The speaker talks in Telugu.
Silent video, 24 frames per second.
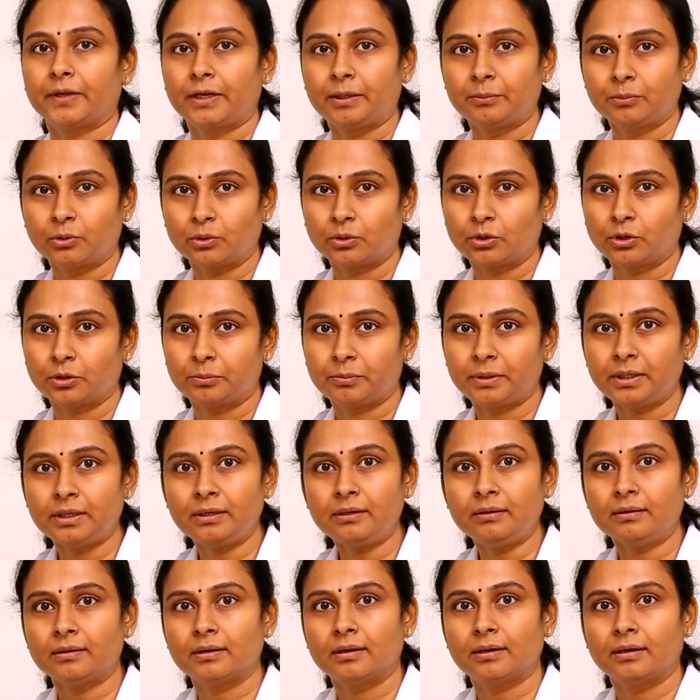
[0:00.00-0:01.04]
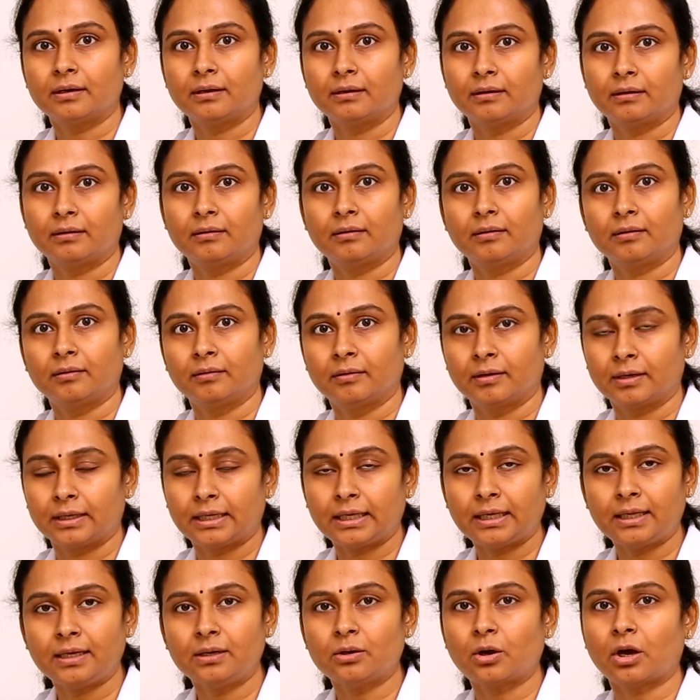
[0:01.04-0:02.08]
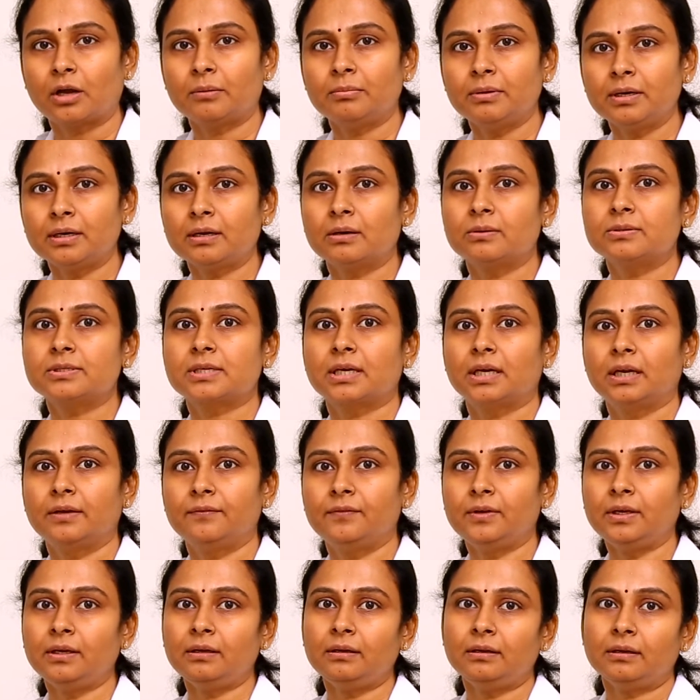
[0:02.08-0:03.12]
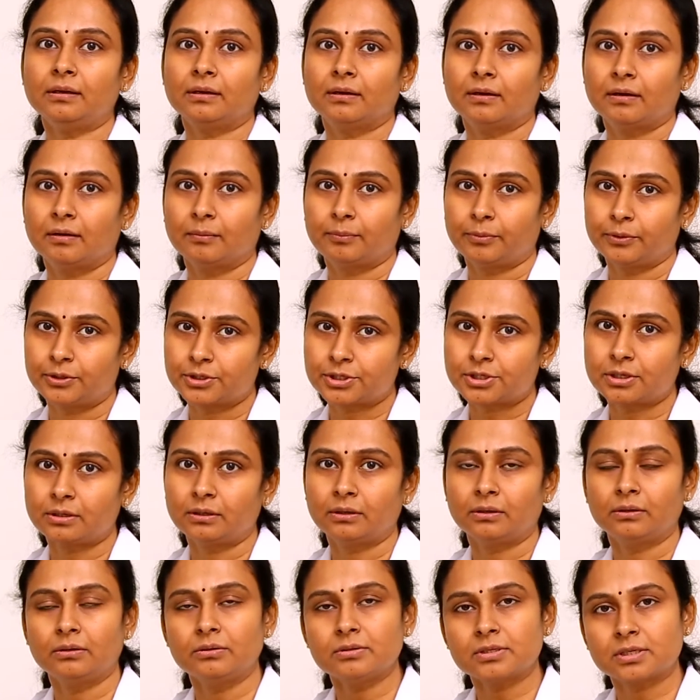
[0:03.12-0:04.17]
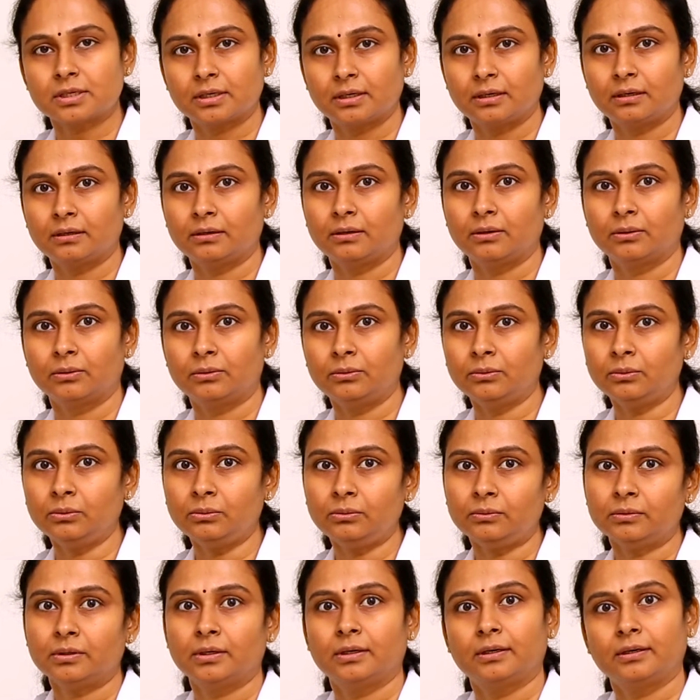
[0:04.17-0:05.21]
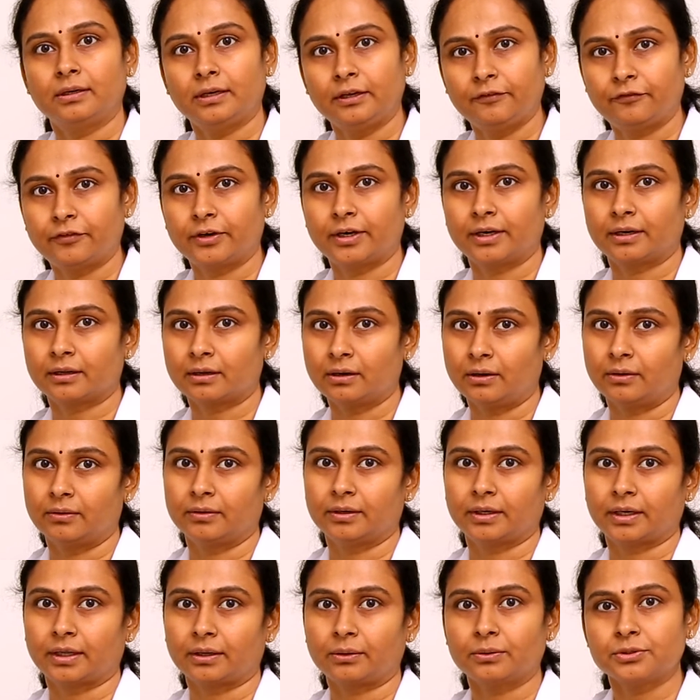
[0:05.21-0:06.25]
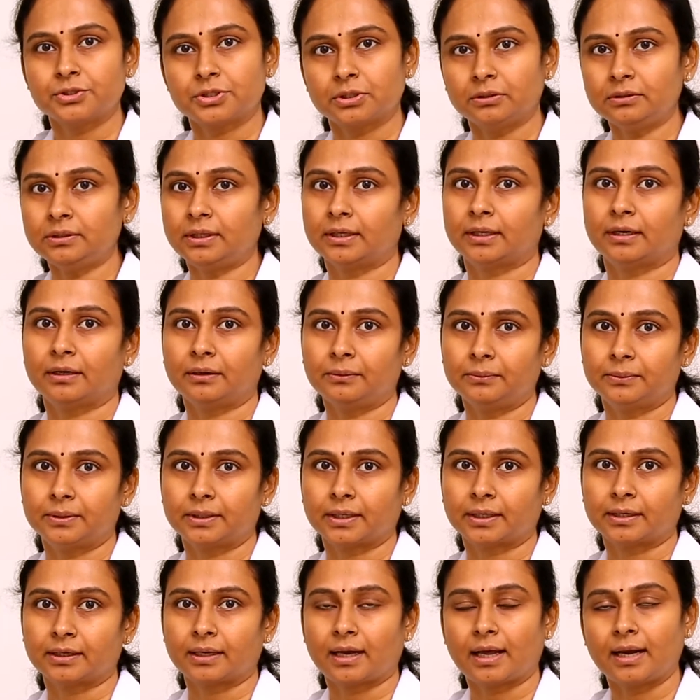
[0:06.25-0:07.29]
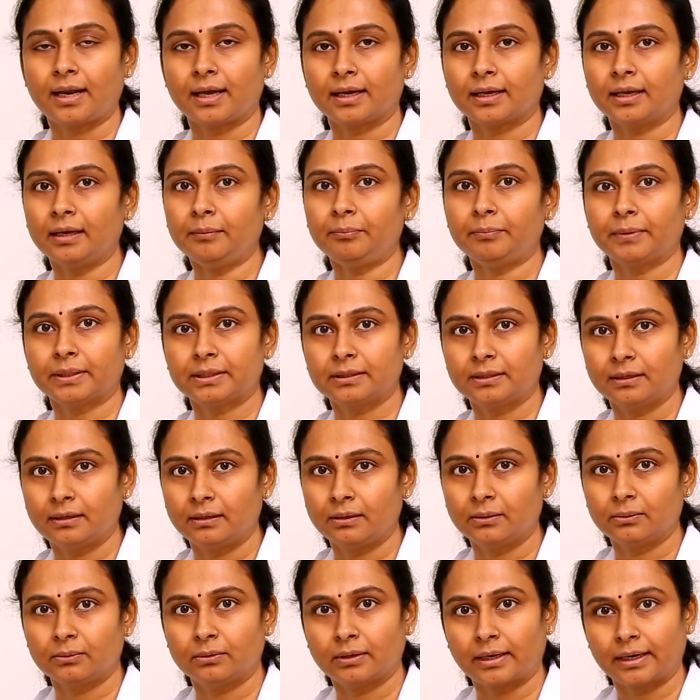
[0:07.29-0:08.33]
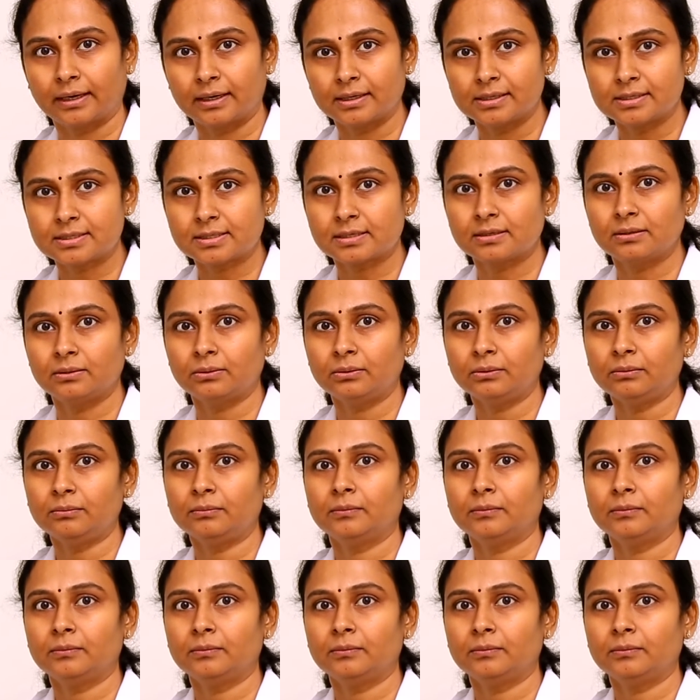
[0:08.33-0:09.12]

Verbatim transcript: హిమోగ్లోబిన్ ఈ నార్మల్ కౌంట్స్ అనేవి పురుషుల్లోనూ స్త్రీల్లోనూ డిఫరెంట్గా ఉంటాయి కొంచెం తేడా ఉంటాయి అలాగే పెద్దల్లో అడల్ట్స్లో